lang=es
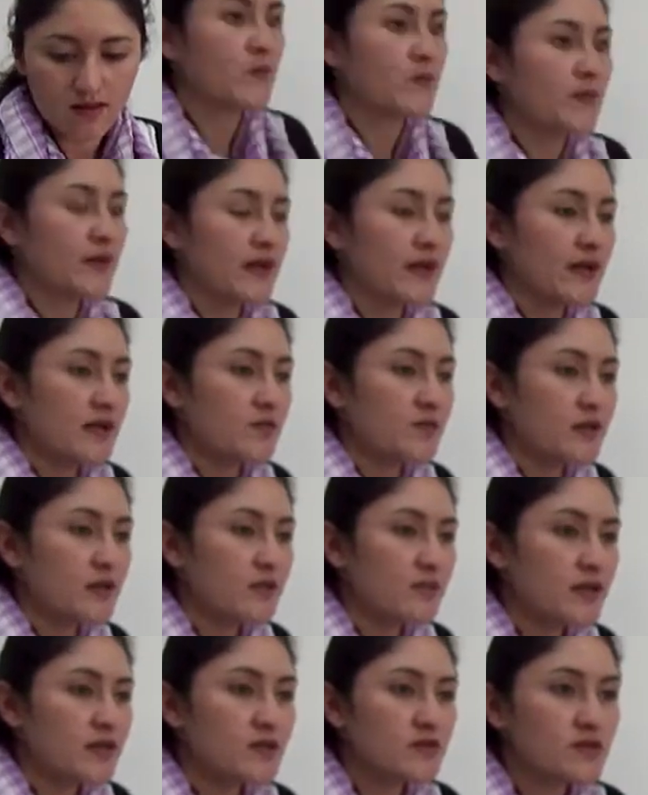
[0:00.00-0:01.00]
Para el
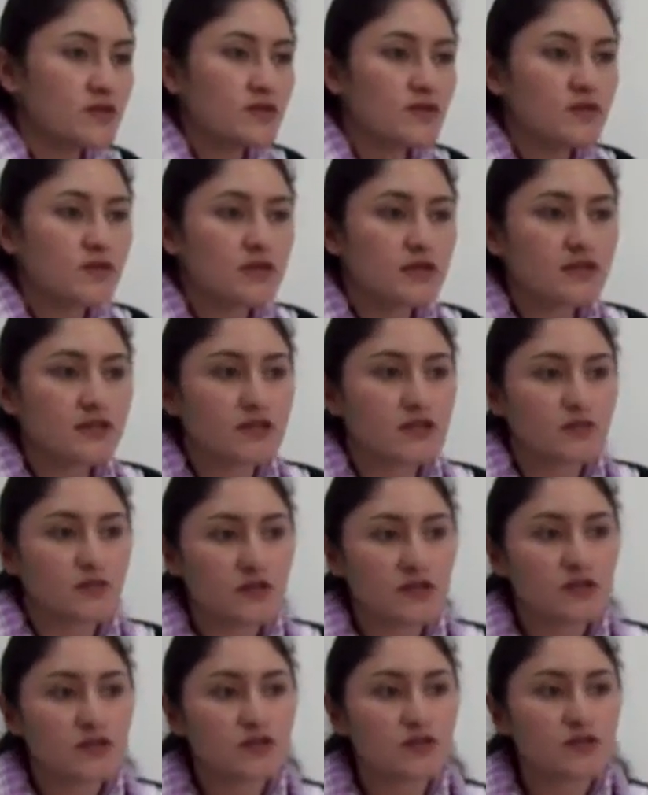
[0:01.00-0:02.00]
primero, segundo y tercer
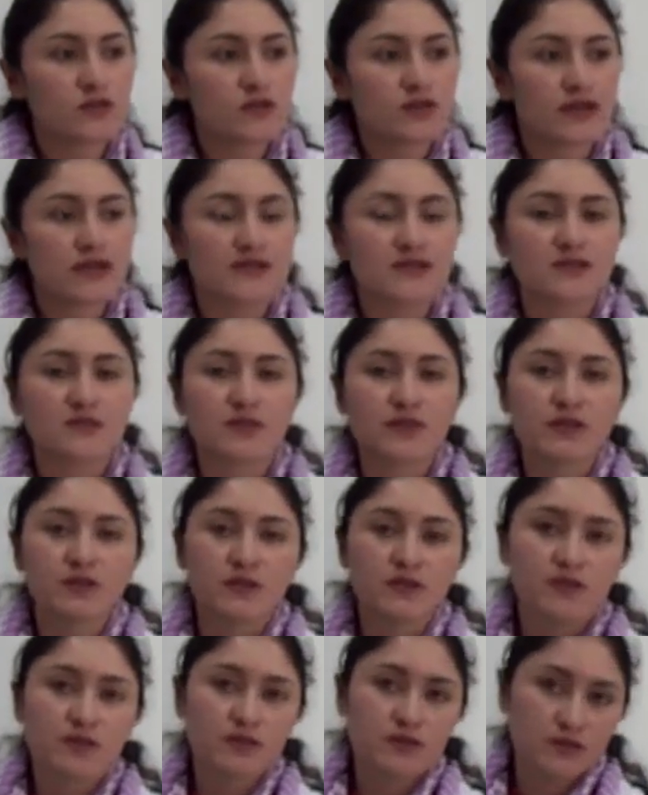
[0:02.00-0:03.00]
puesto es
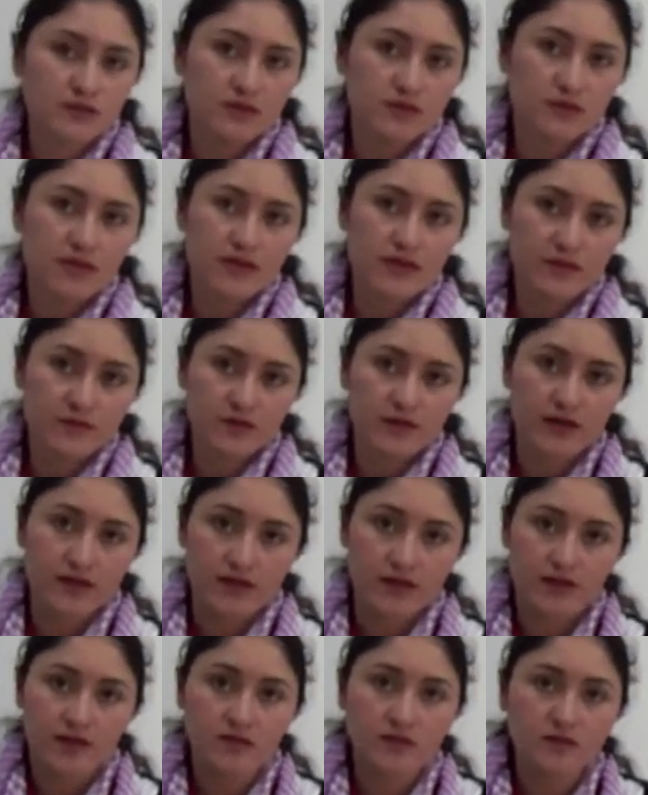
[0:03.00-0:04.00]
premios en
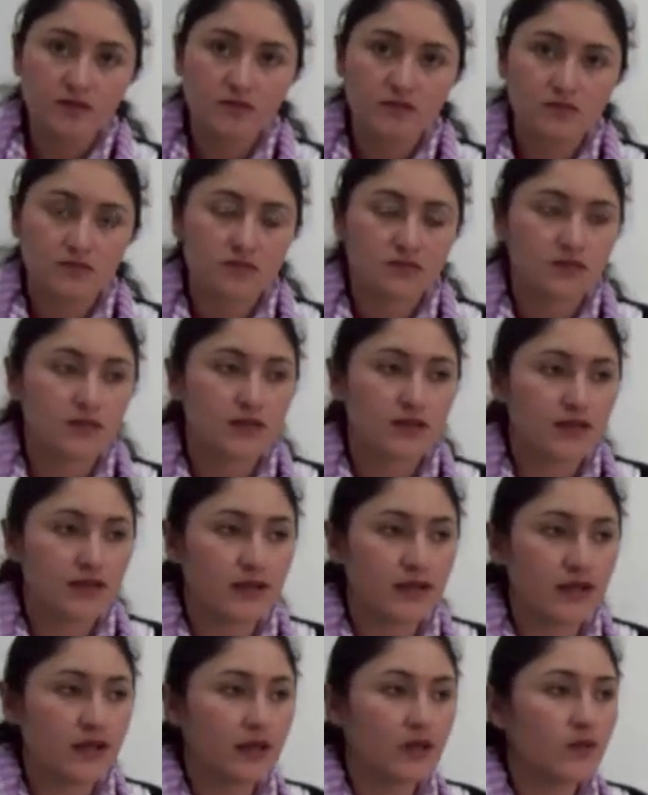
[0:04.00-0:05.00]
efectivo,
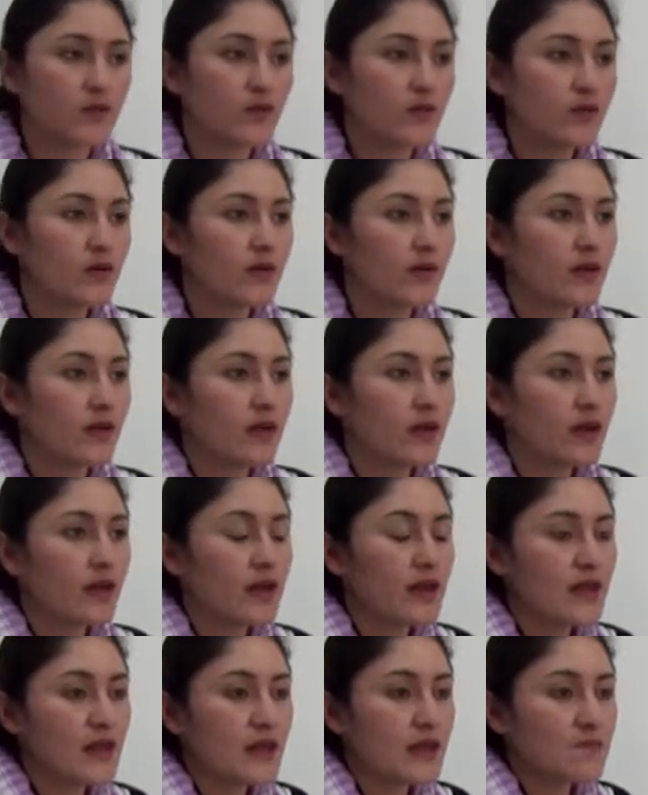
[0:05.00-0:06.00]
dinero.
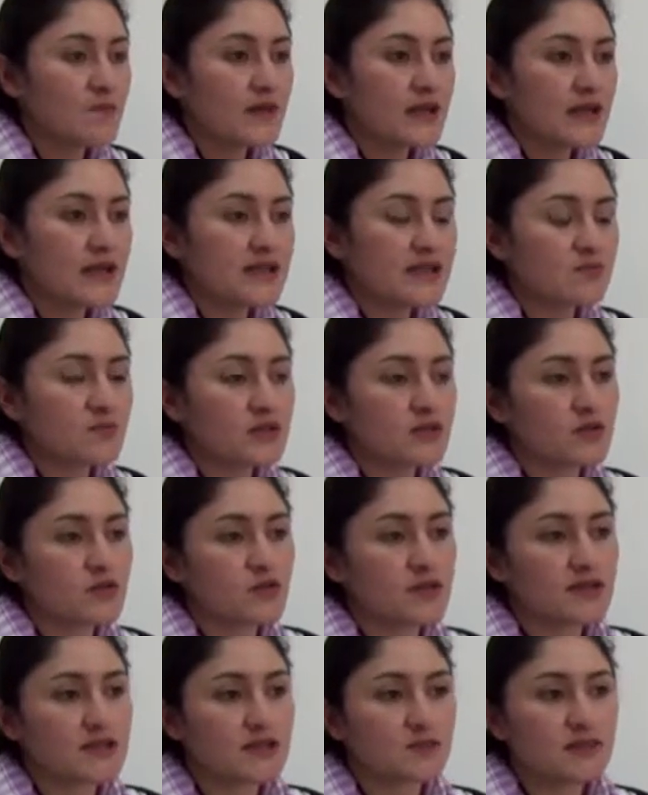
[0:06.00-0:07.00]
Y para las
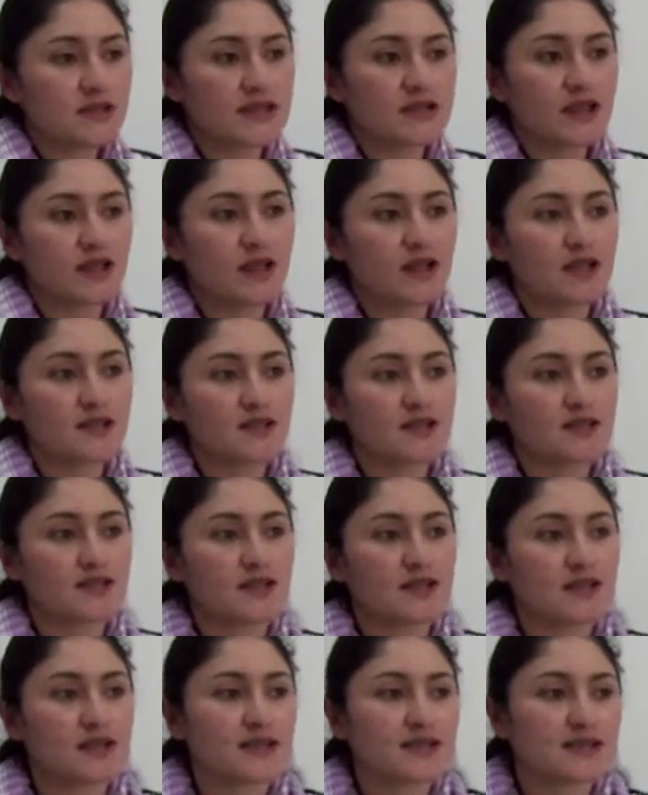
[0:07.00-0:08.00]
menciones especiales
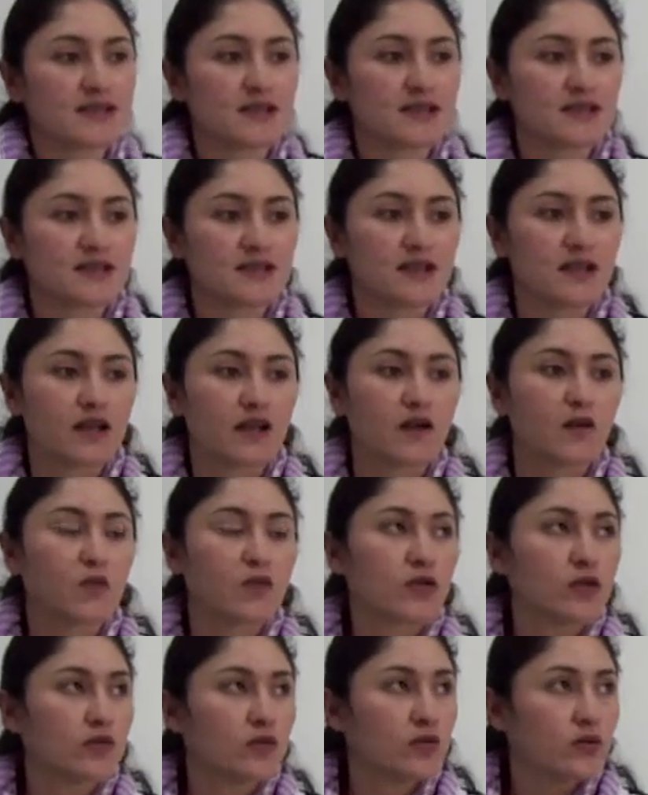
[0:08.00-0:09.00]
eh, se les entrega
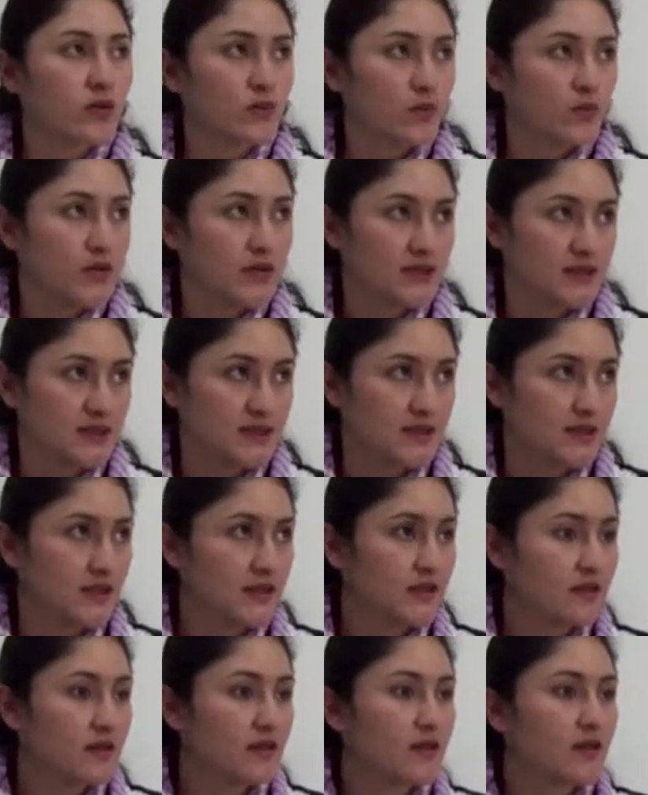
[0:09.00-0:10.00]
un libro de
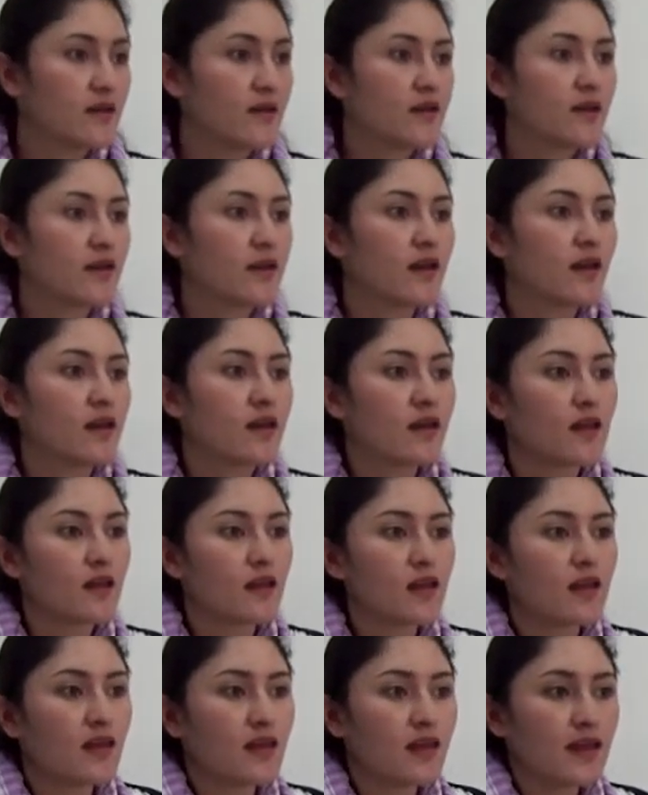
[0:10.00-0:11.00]
poesía.
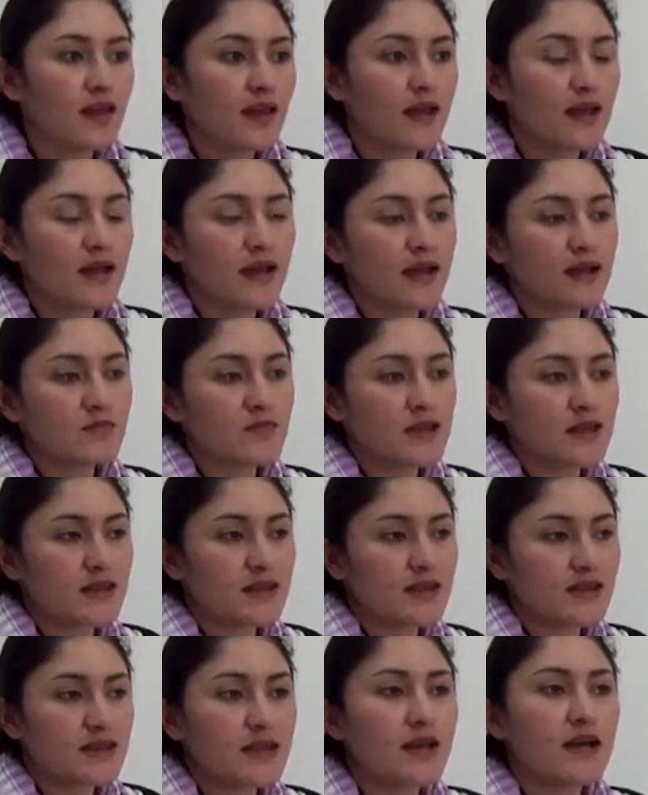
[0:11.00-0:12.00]
Y
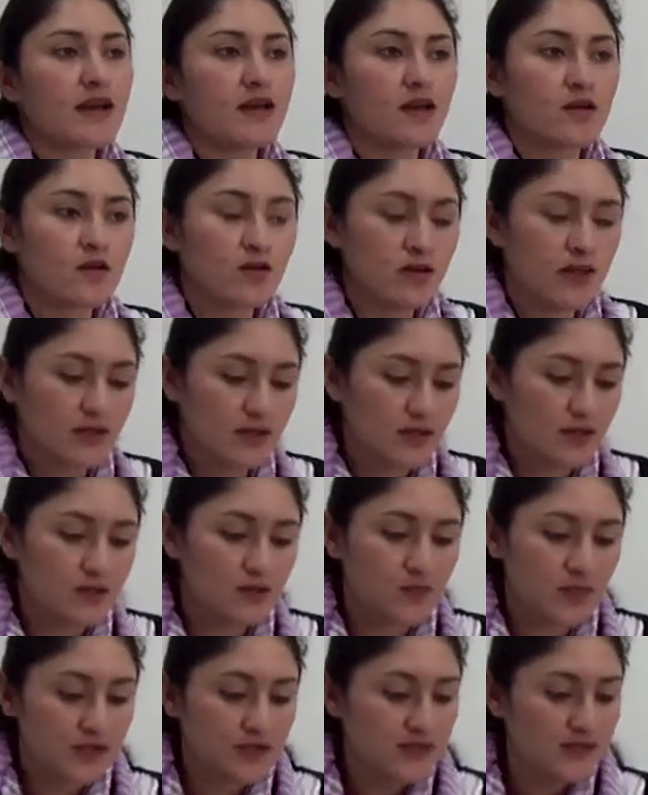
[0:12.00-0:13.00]
generalmente eh, entre
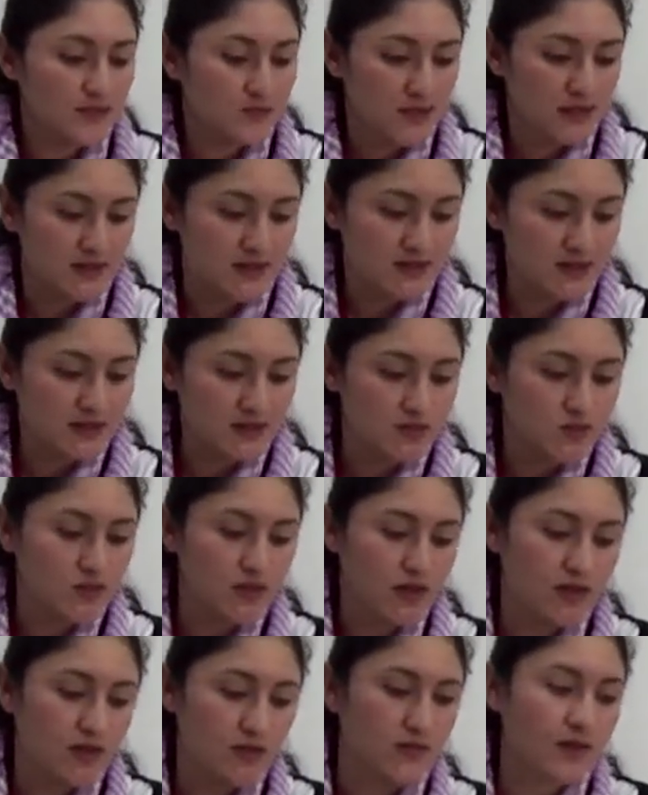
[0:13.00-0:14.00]
los participantes se hace
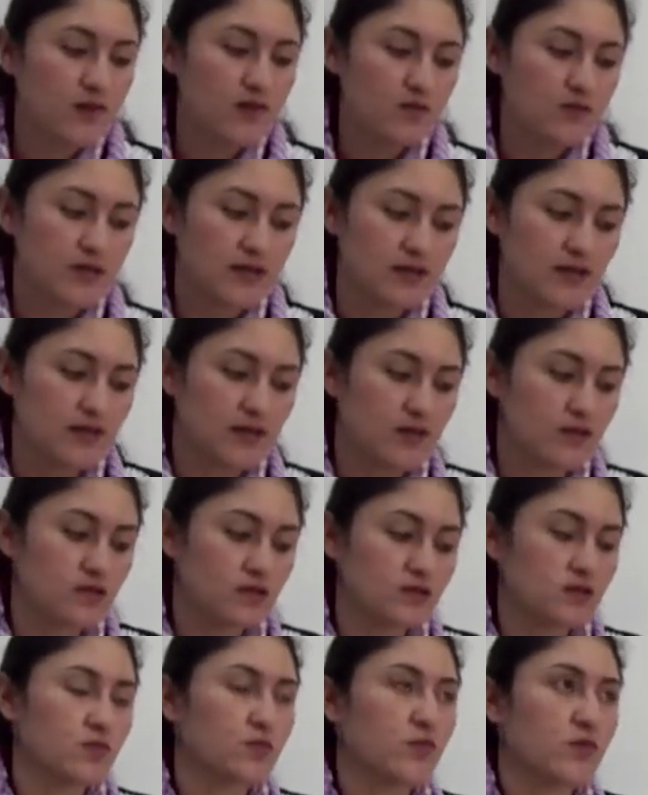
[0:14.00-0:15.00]
una rifa también de
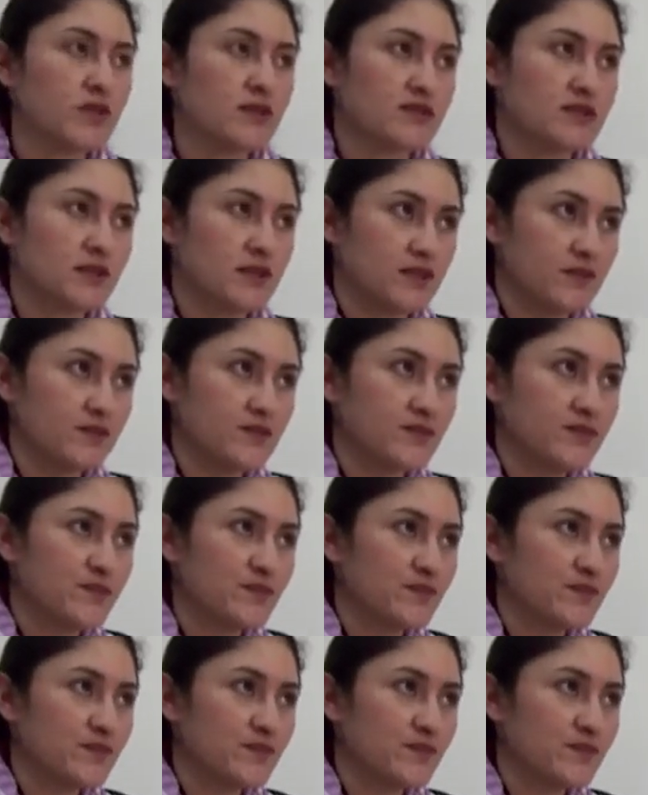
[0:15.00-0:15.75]
libros de poesía.